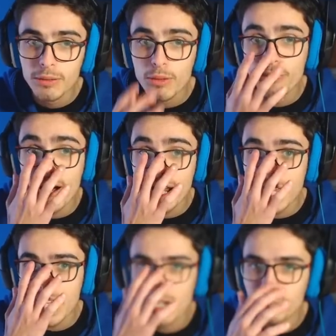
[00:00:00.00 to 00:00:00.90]
devo
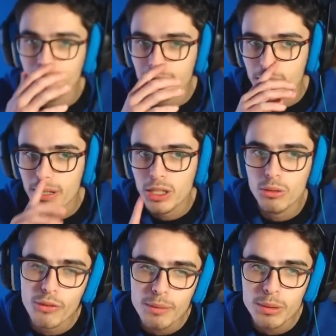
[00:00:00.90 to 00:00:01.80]
fare un po' di roba
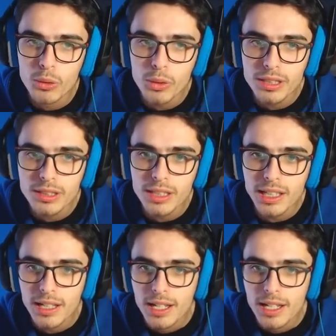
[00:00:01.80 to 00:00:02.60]
Devo farmi quindi